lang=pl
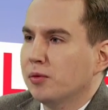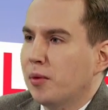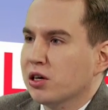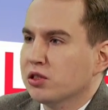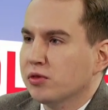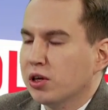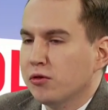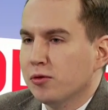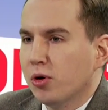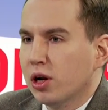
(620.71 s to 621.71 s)
Maks w
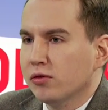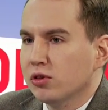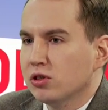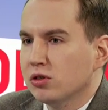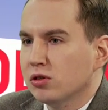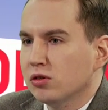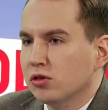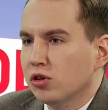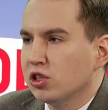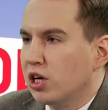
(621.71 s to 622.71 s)
takich wyborach, więc
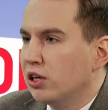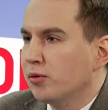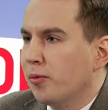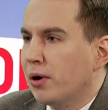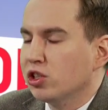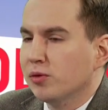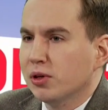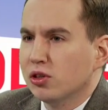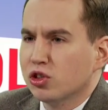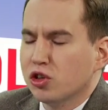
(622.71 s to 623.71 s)
to jest realne poparcie
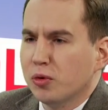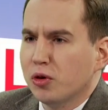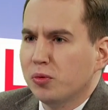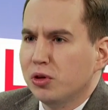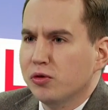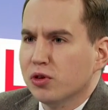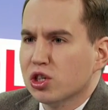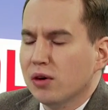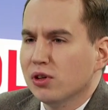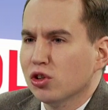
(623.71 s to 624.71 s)
polityczne mojej opinii w Warszawie.